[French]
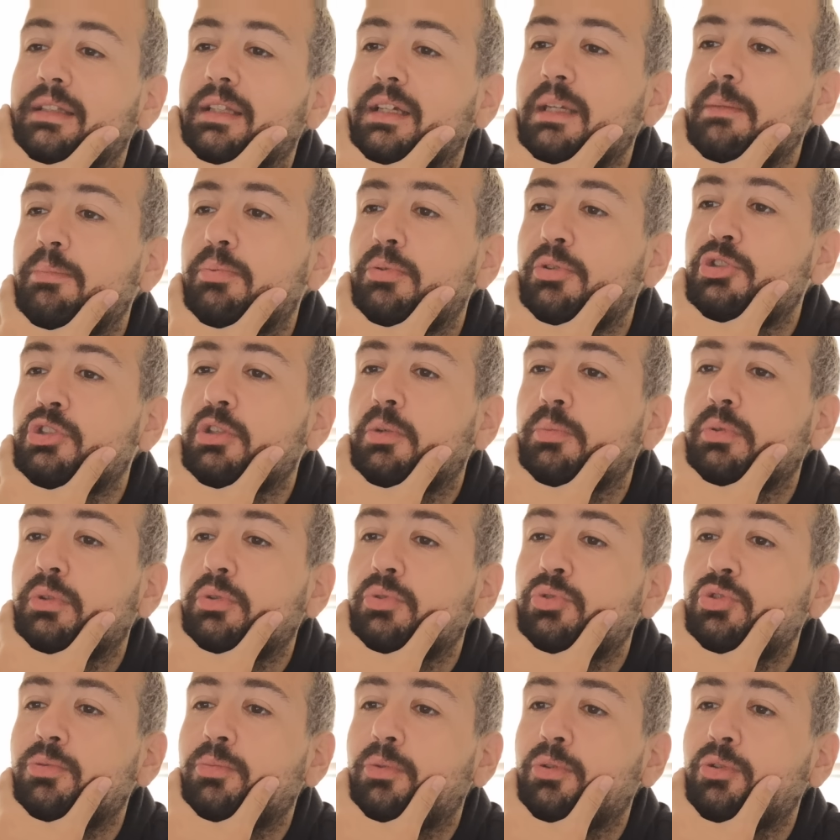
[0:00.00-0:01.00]
triple
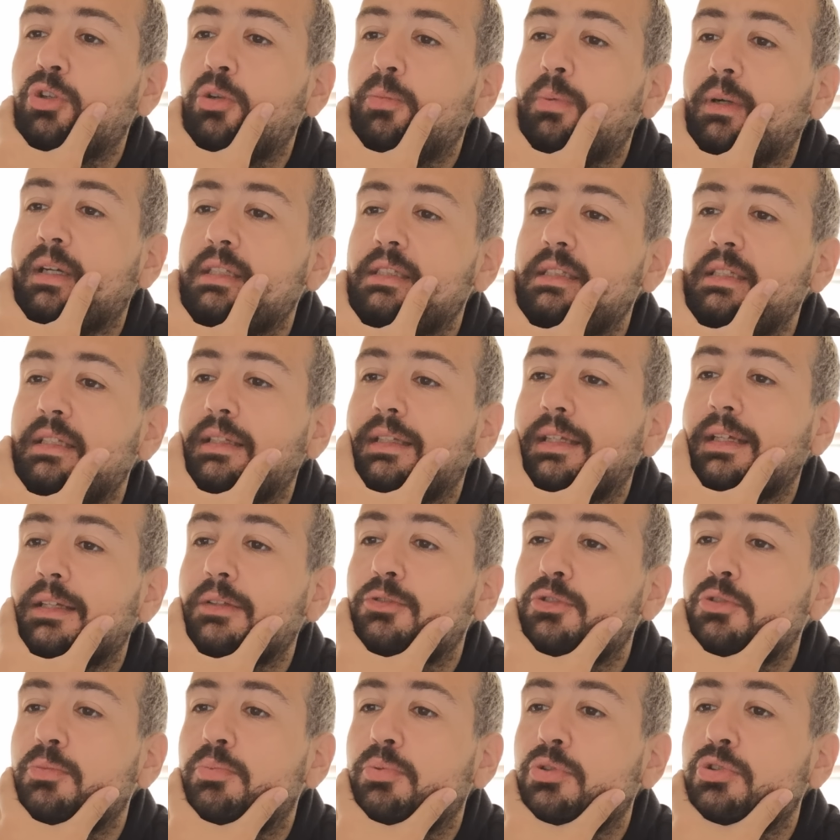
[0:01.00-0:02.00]
championne du monde, le Brésil,
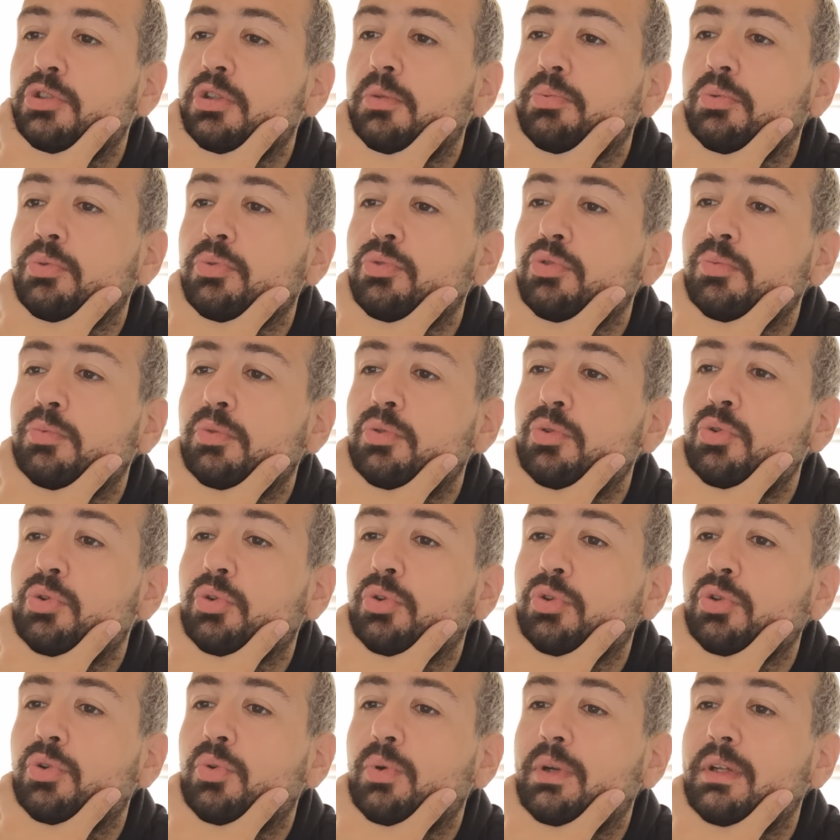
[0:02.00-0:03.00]
quintuple champion du monde,
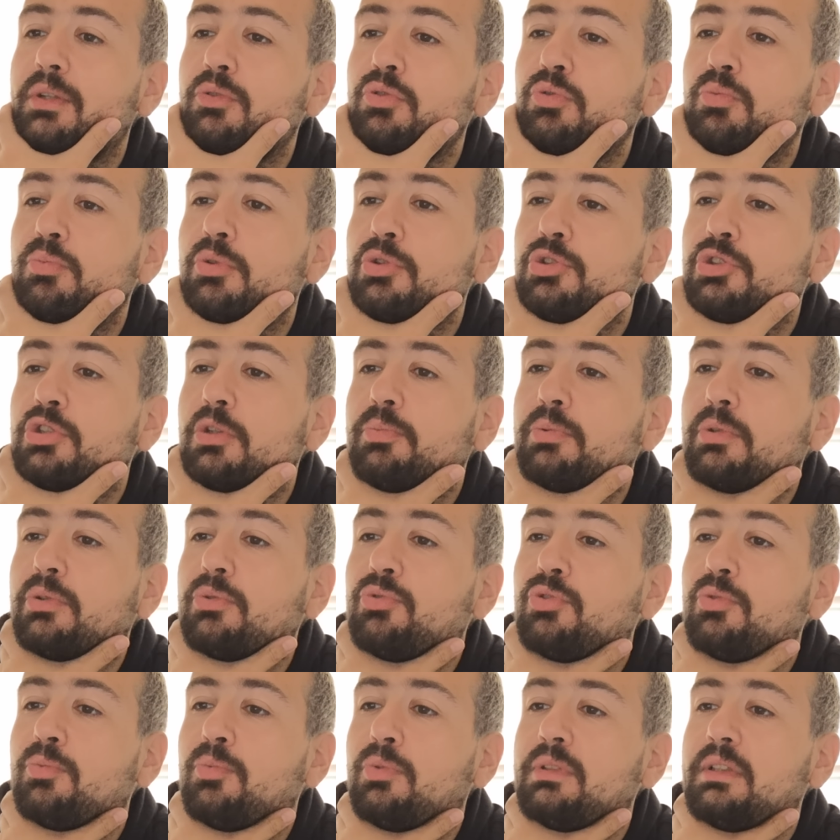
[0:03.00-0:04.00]
l'Uruguay, double
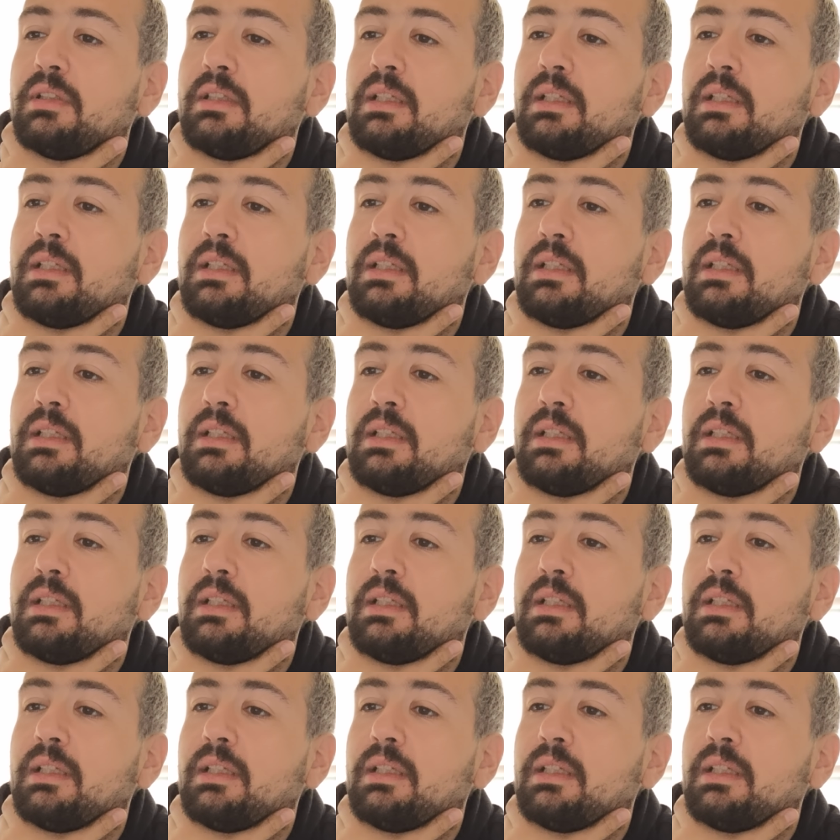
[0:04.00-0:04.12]
championne du monde.